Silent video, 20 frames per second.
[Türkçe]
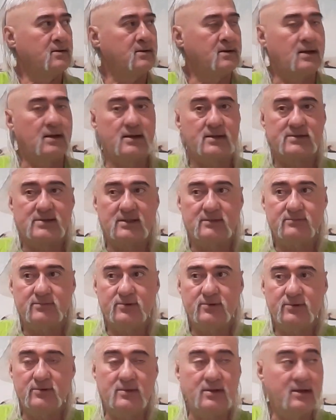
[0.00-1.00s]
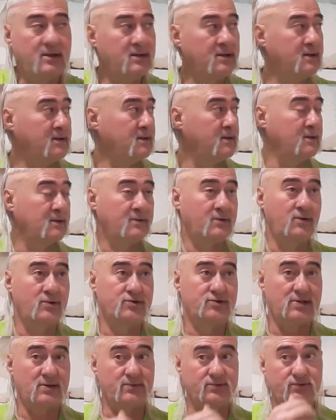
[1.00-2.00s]
Arkadaşlarım bugün
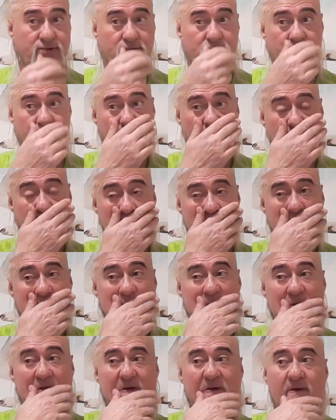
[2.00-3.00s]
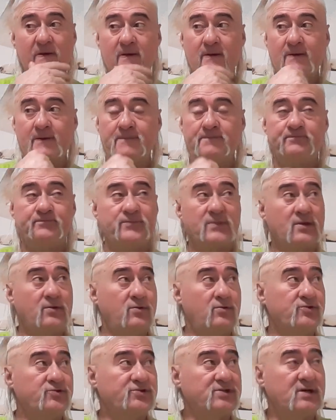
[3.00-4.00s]
konuşacağımız konu,
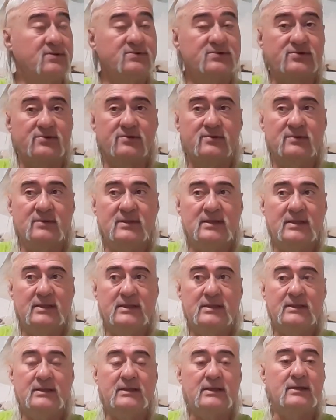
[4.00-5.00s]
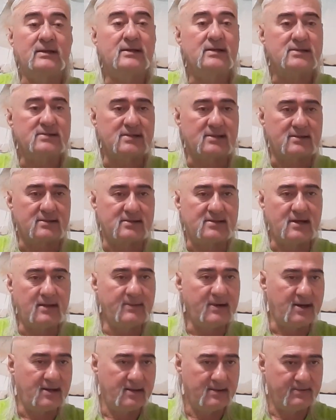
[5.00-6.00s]
konuşacağımız konu, arkadaşlar
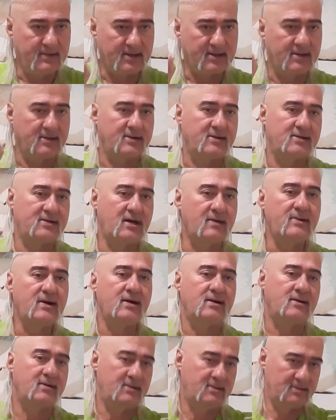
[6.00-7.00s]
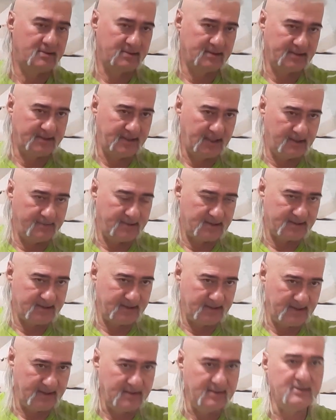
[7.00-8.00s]
rama, bakın rama
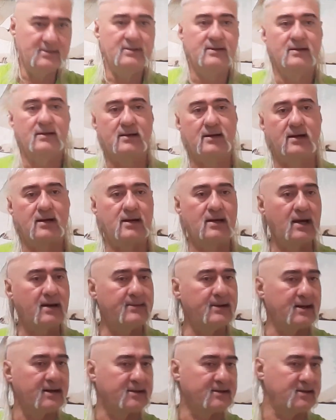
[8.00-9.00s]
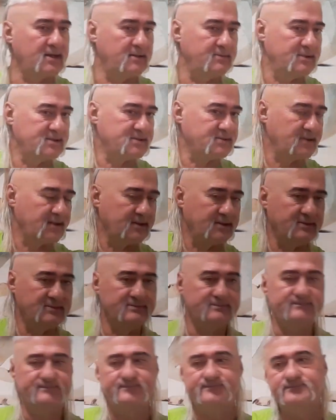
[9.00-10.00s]
kelimesiyle lama kelimesi bakın.
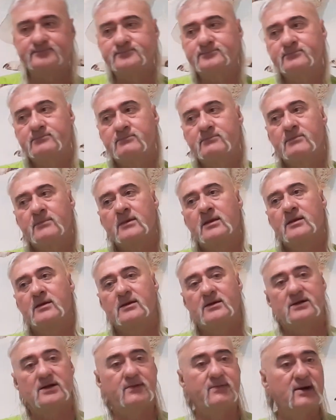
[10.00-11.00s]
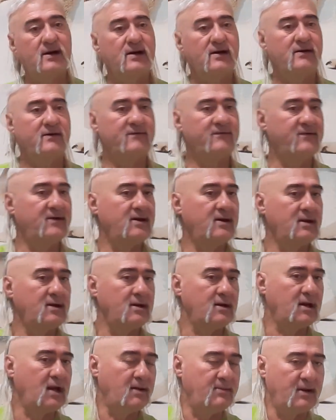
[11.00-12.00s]
Rama ve
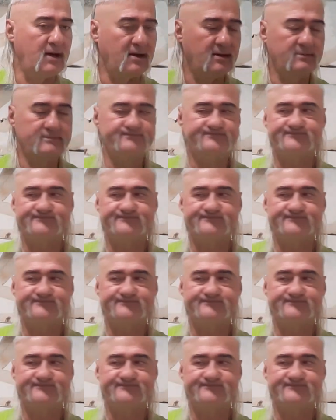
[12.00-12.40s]
lama.